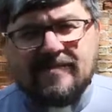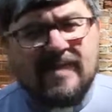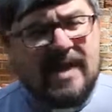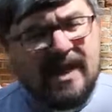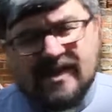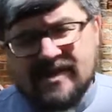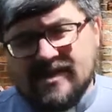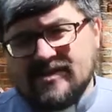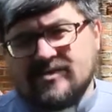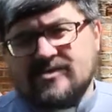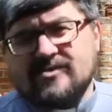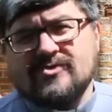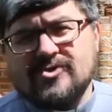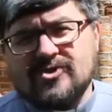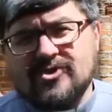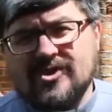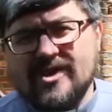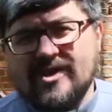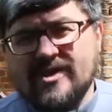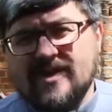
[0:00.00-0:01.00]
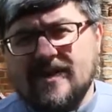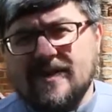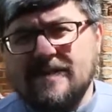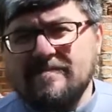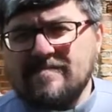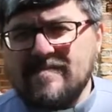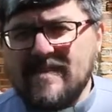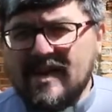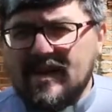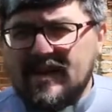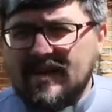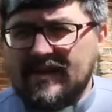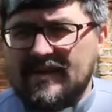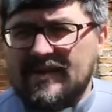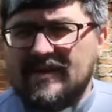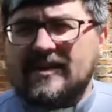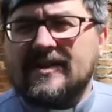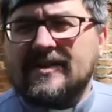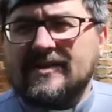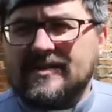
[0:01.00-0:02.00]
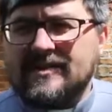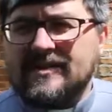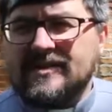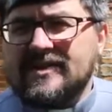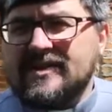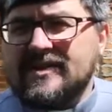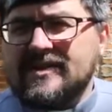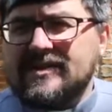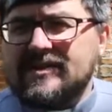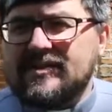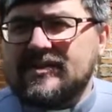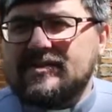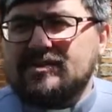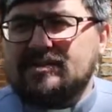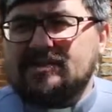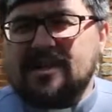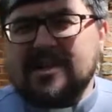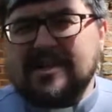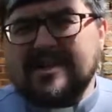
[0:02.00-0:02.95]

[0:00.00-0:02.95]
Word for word: а не осуждение а, и другие